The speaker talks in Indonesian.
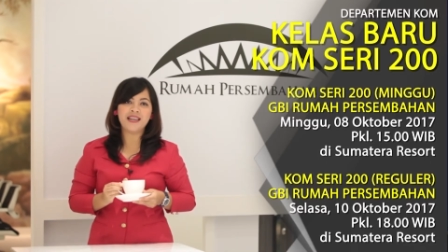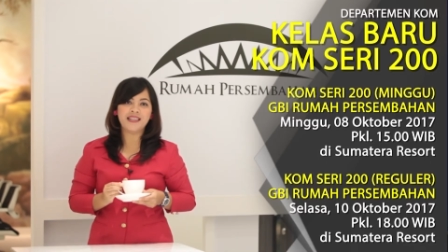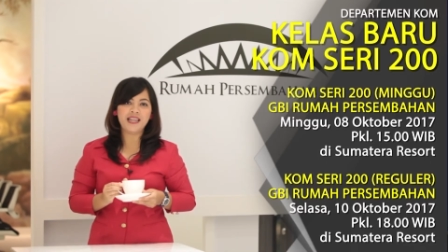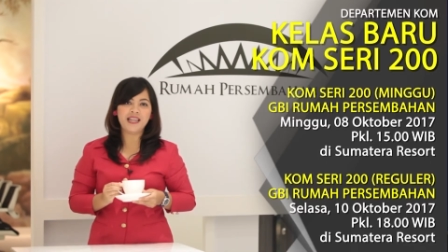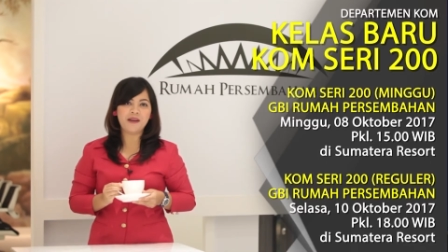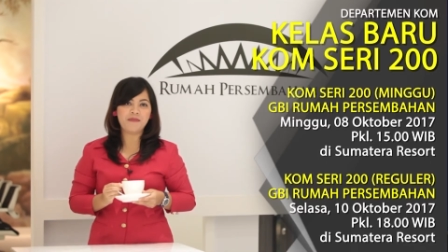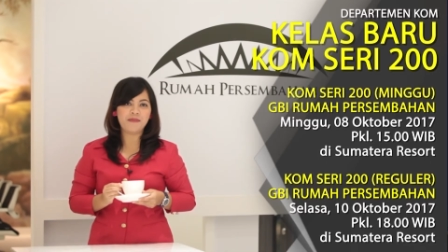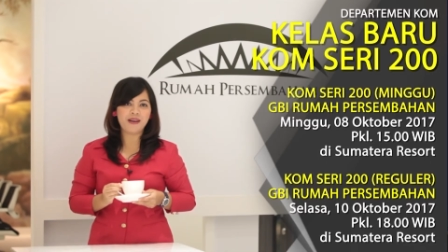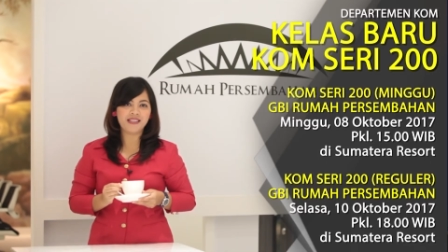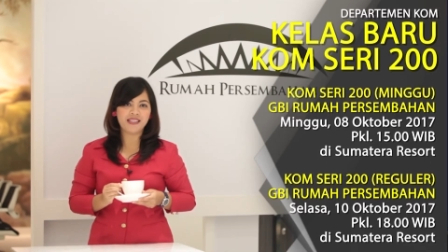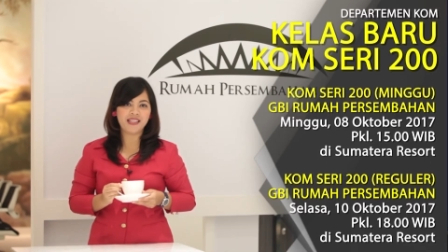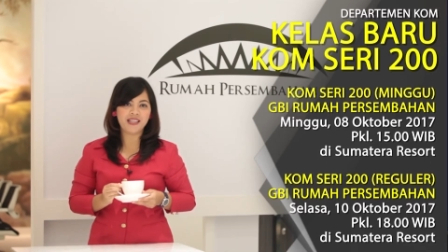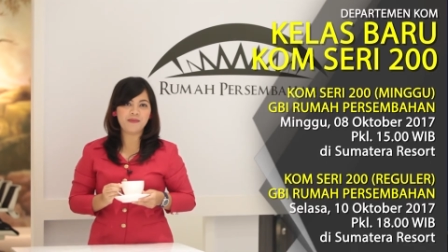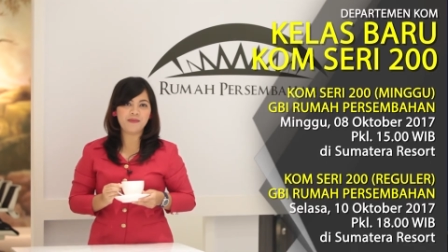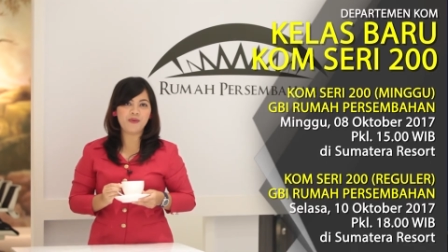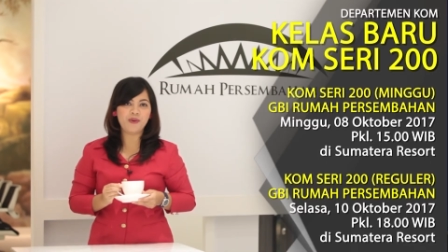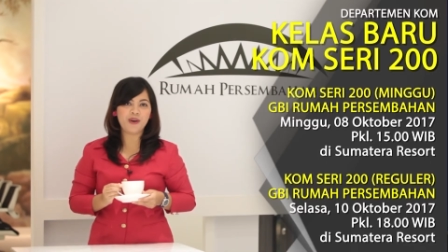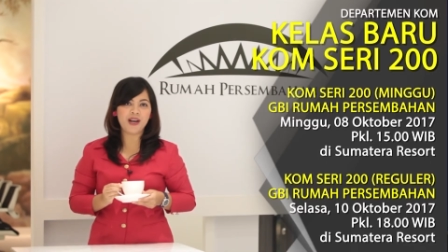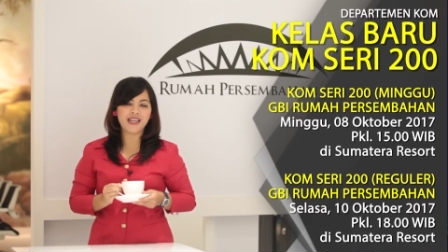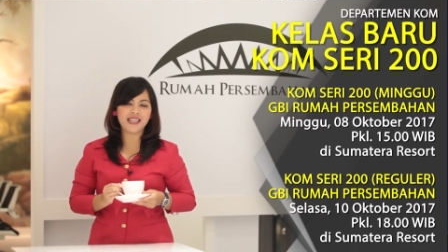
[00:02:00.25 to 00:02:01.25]
Dan masih
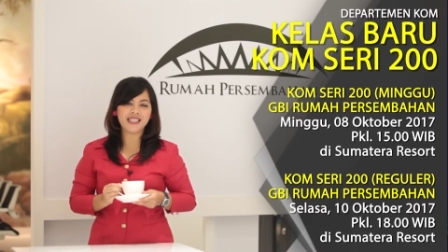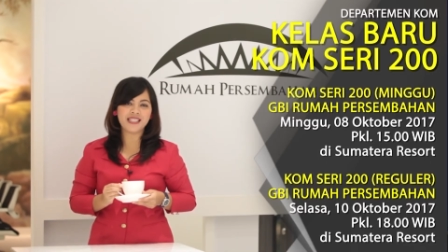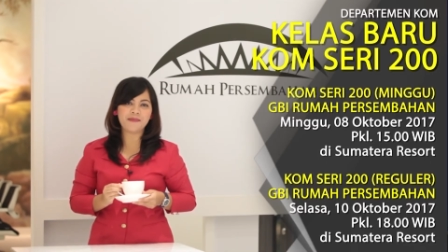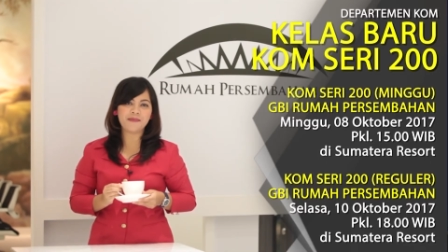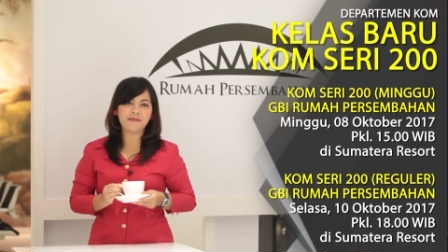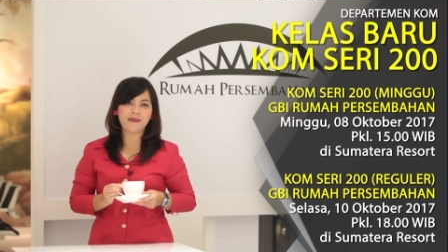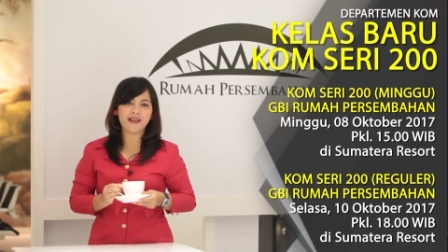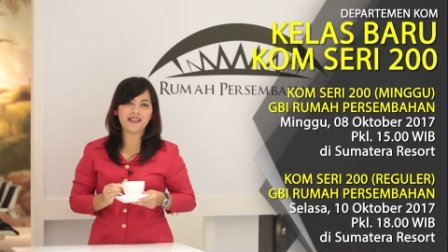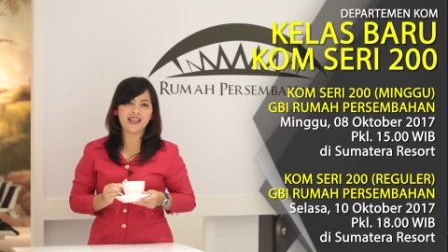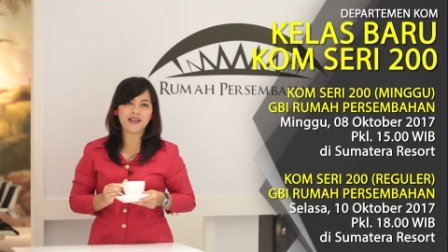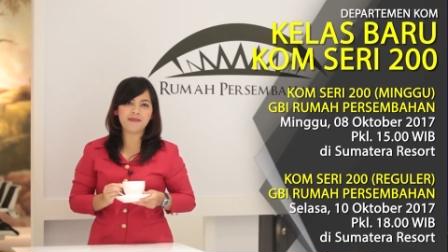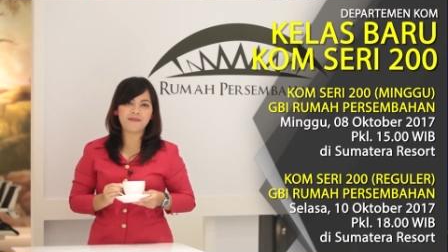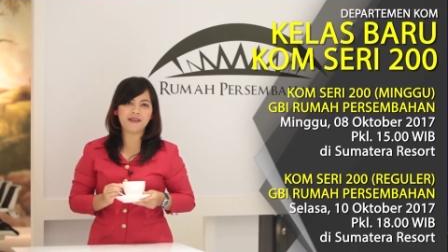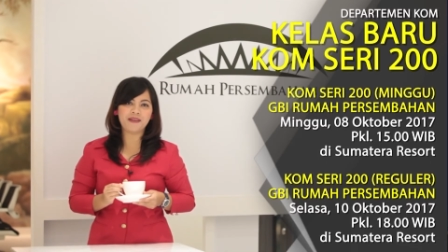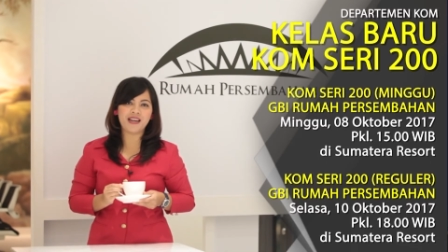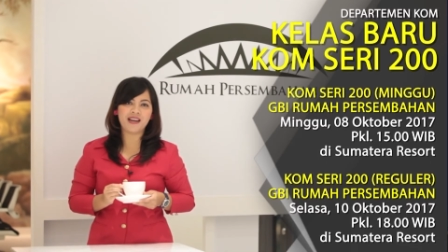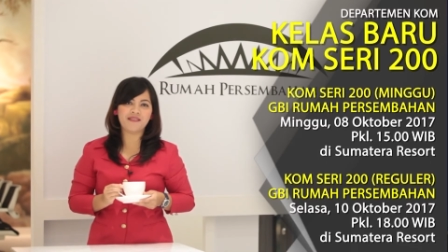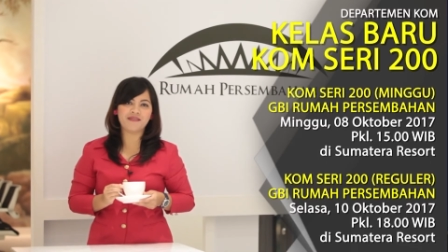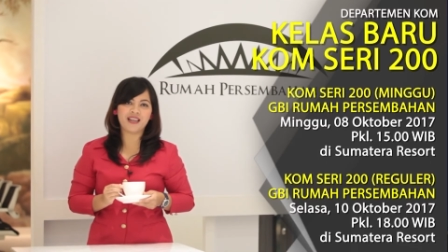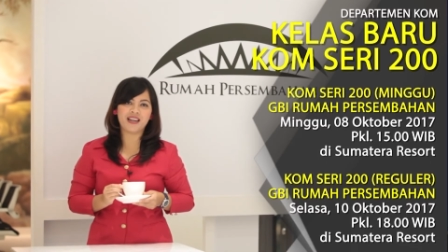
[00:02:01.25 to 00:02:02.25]
dibuka kesempatan
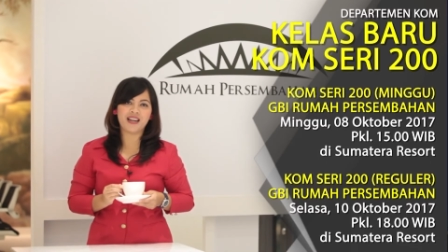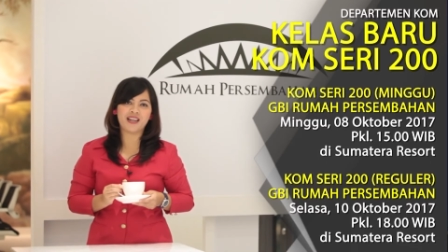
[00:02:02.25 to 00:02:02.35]
pendaftaran